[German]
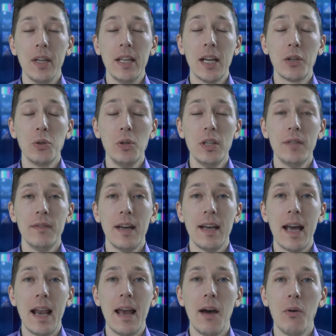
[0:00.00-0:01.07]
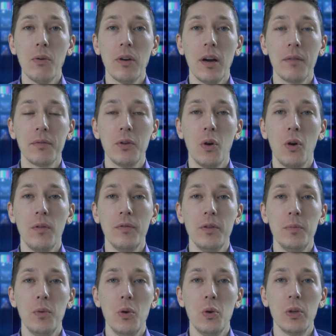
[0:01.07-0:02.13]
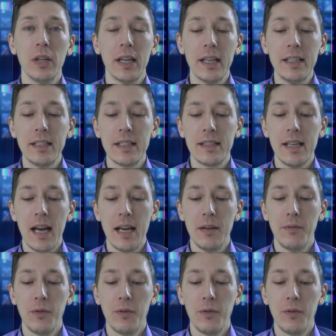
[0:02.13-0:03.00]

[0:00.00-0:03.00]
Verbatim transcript: Natürlich werden alle Augen auf Granville Bleu gerichtet sein.